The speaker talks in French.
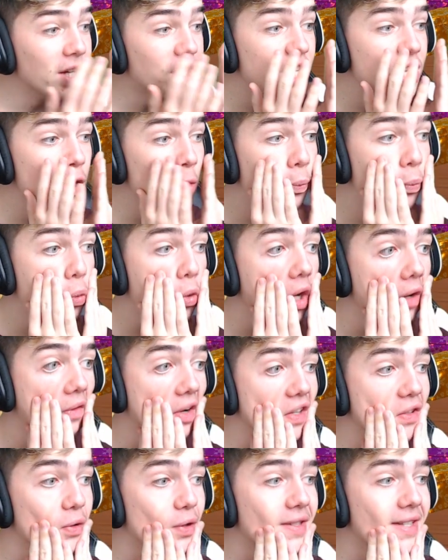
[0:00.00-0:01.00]
on pourrait avoir
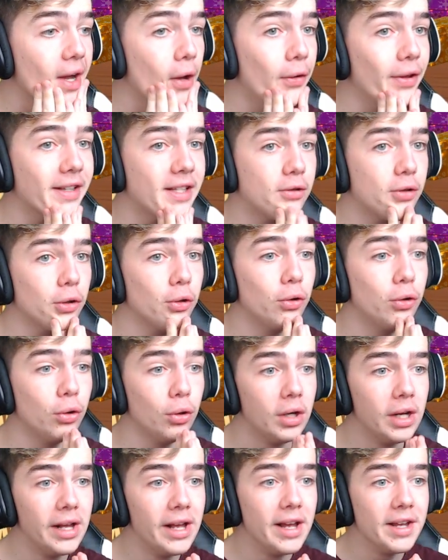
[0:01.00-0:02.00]
ce cerf en accessoire de dos.
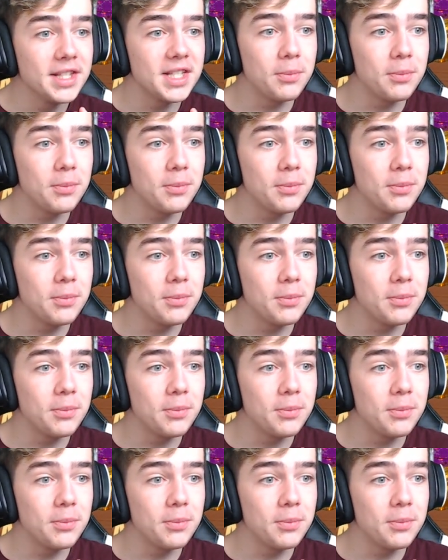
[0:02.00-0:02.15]
Ça